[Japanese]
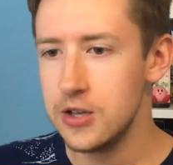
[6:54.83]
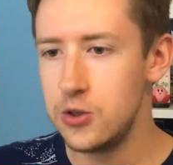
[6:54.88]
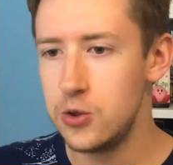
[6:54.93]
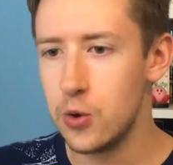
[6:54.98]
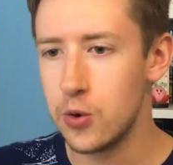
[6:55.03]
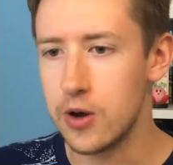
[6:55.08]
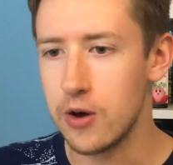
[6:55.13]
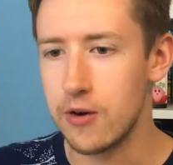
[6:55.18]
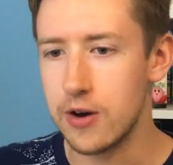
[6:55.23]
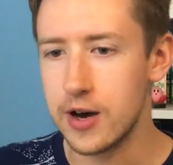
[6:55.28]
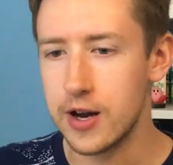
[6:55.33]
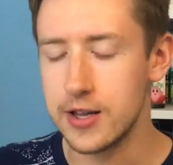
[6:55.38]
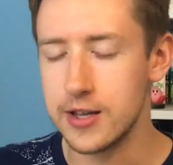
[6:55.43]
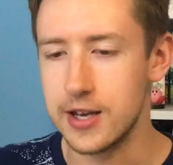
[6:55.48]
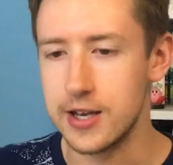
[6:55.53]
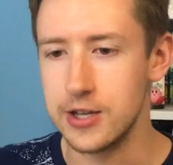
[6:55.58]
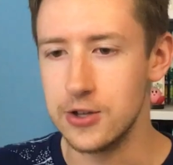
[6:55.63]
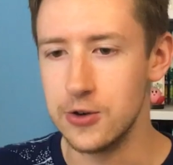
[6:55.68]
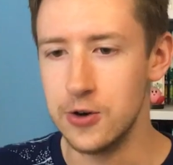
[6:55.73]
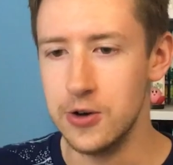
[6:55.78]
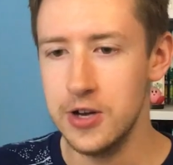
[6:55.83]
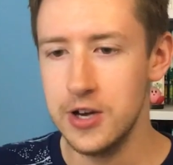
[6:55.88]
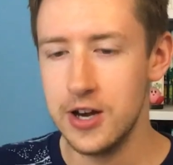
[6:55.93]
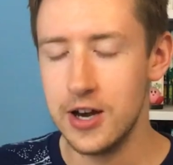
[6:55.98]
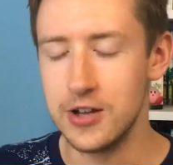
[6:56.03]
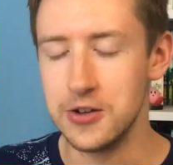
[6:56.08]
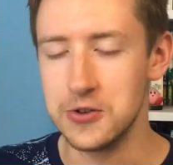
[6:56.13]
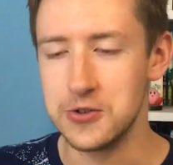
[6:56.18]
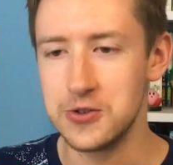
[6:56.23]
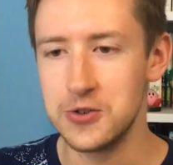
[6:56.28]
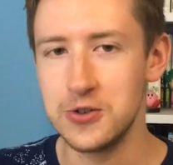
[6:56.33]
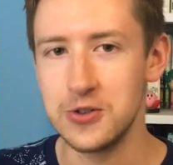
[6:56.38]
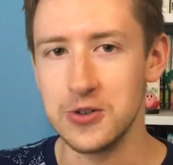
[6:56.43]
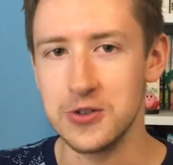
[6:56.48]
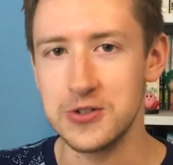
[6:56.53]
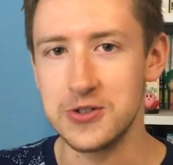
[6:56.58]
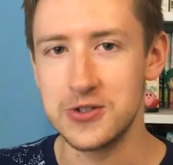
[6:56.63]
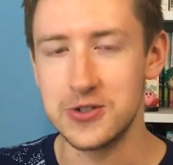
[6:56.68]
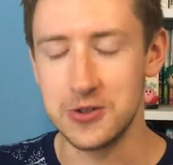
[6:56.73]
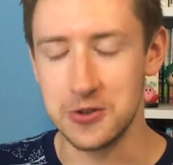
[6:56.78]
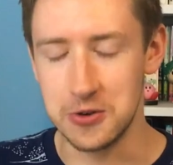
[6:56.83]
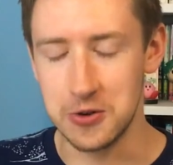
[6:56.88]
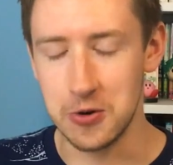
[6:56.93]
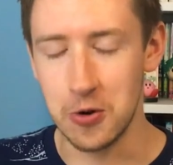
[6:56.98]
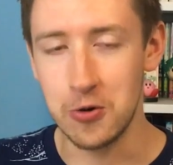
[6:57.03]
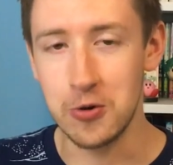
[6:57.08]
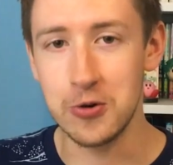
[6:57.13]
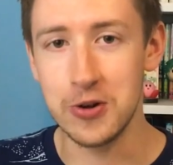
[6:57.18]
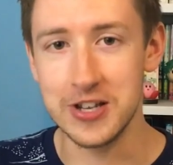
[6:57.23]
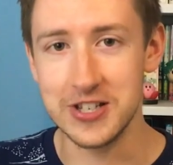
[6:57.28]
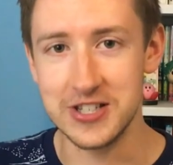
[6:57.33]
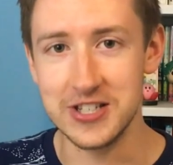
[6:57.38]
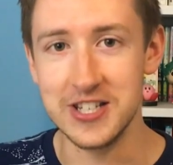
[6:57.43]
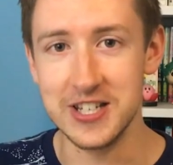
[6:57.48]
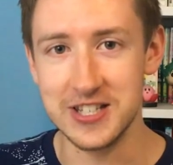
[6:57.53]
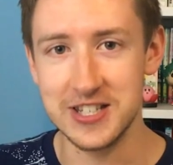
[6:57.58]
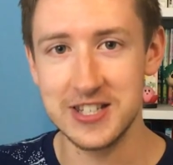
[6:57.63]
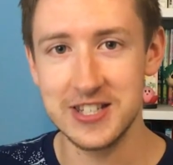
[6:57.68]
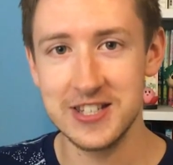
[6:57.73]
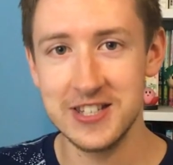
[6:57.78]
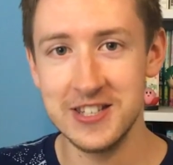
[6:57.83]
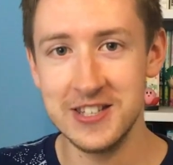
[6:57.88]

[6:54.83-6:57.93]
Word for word: どうかわからないけど、そういうのすっごく嬉しいです。